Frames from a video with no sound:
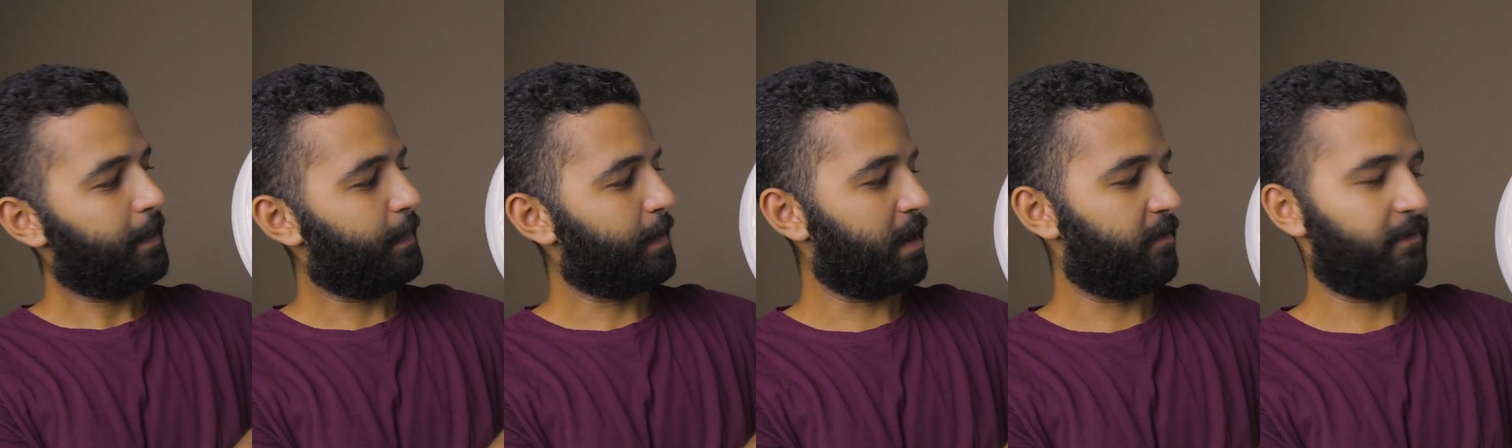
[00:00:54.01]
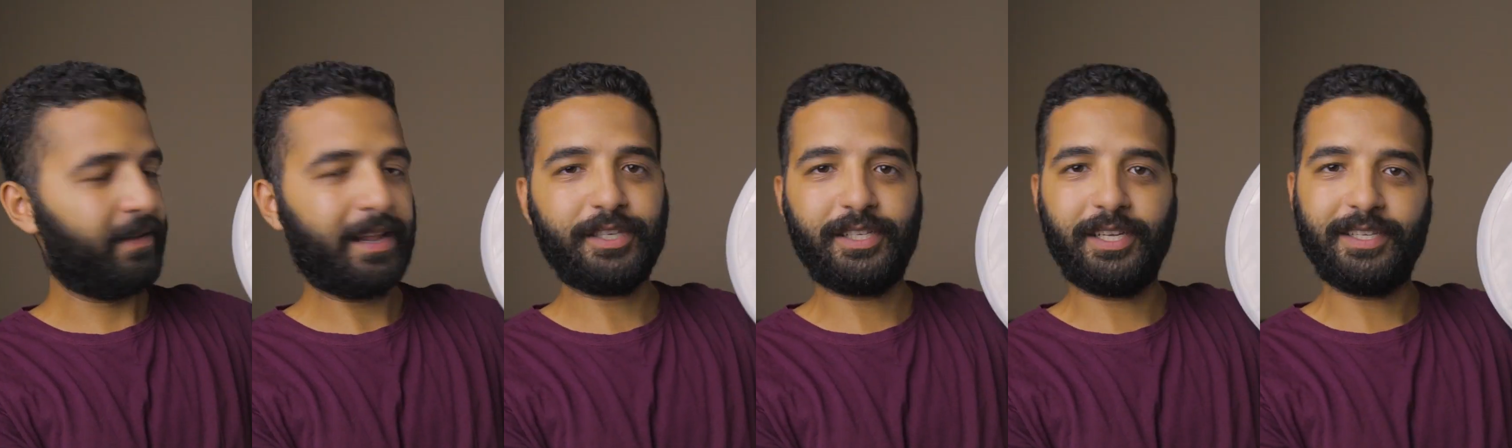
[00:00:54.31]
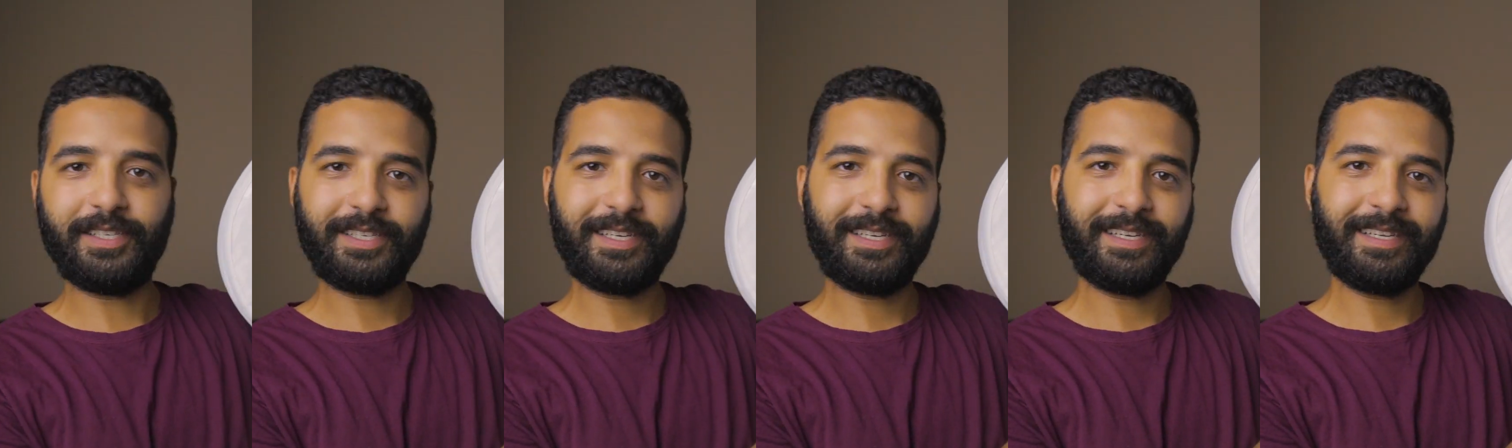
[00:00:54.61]
ده الفلاش
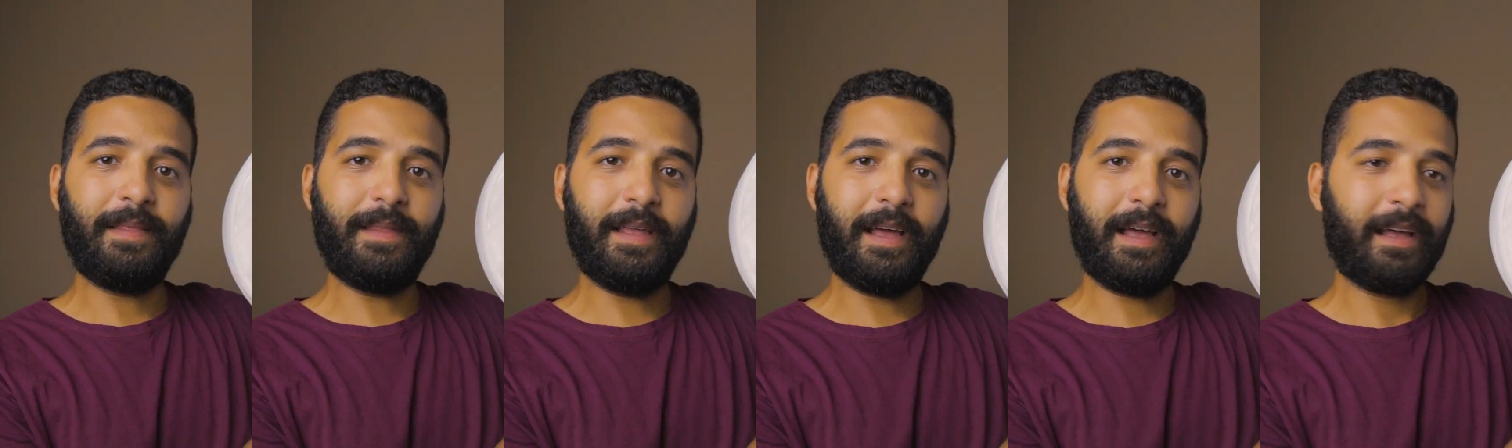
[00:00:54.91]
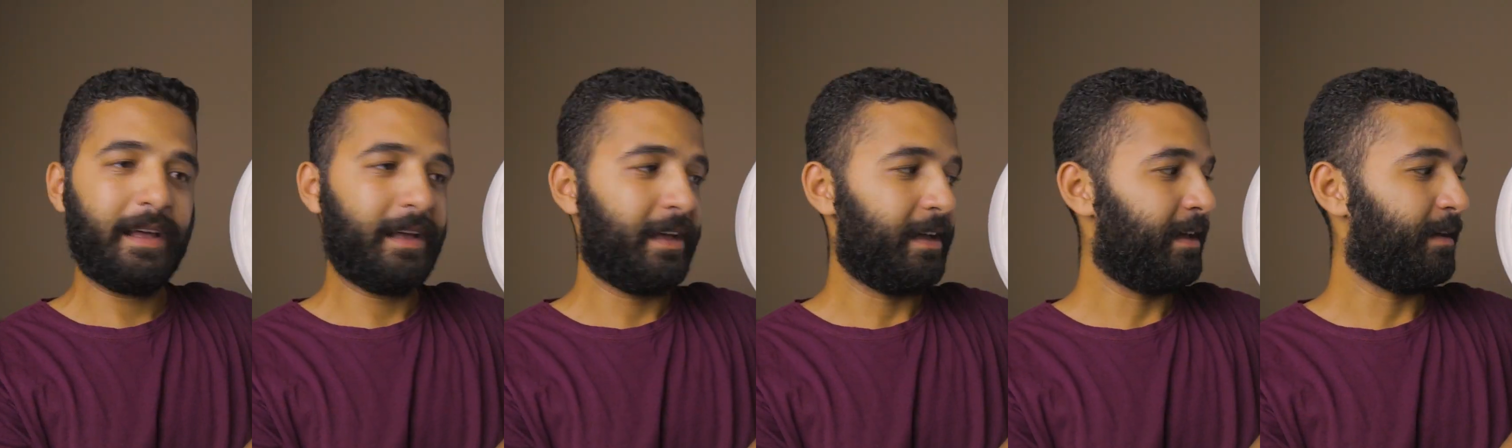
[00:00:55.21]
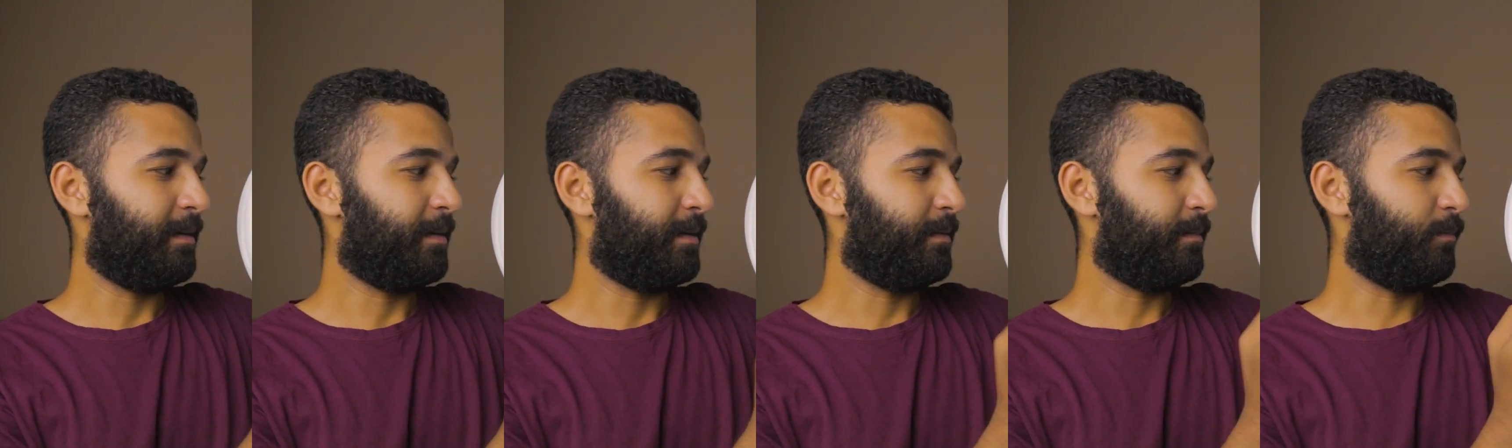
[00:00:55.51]
ديسك ده
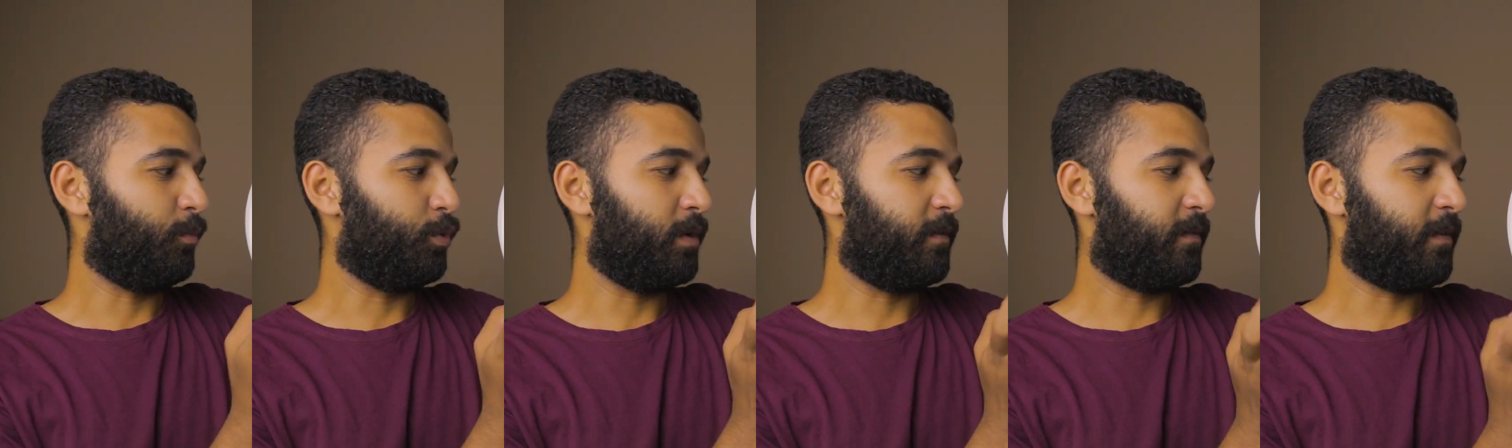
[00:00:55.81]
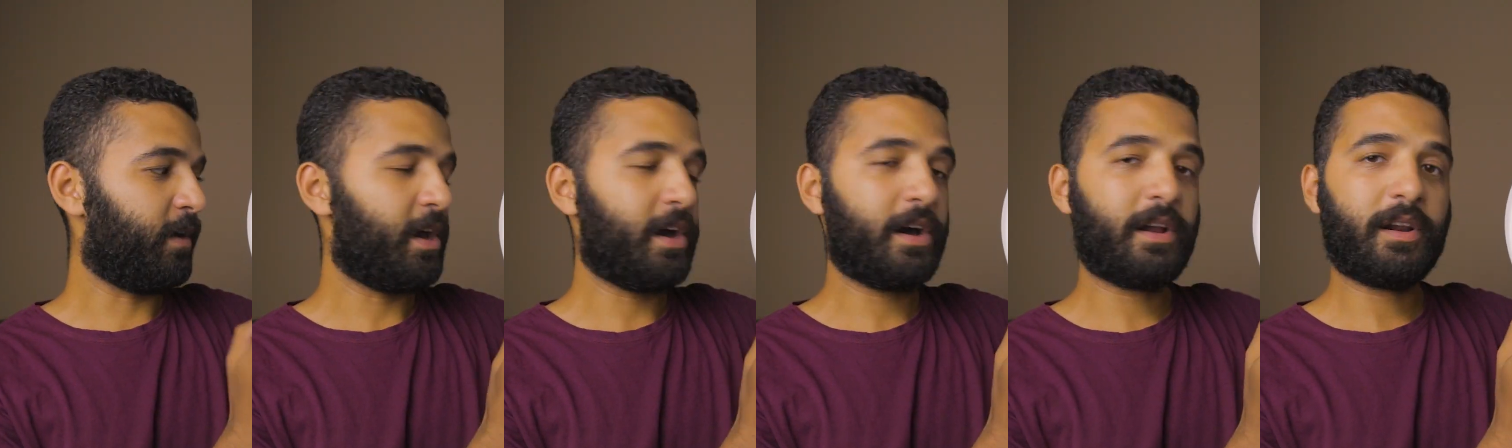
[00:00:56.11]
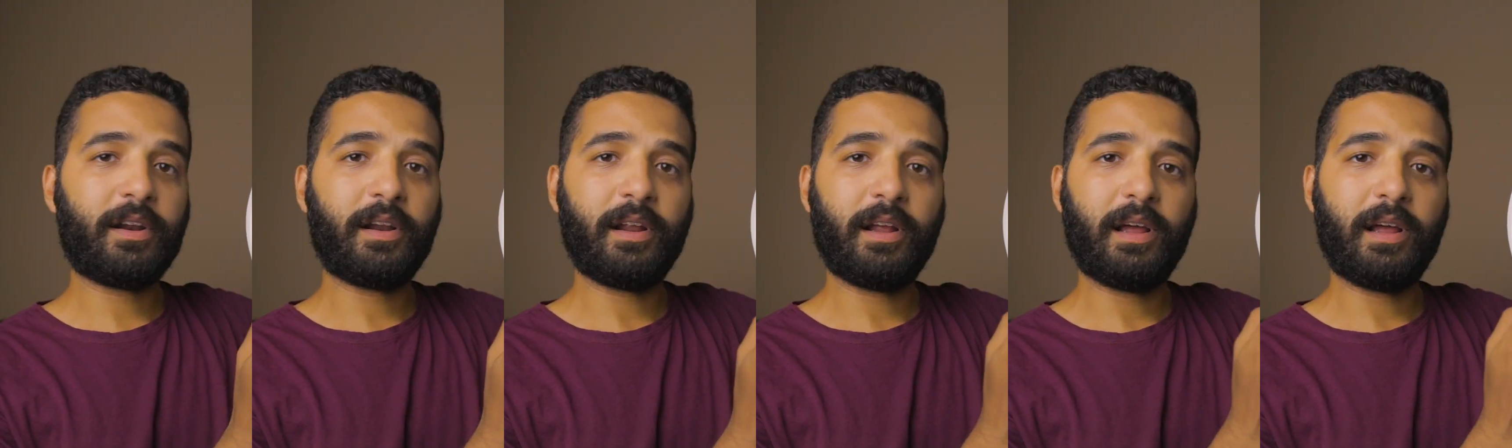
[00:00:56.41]
موديفاير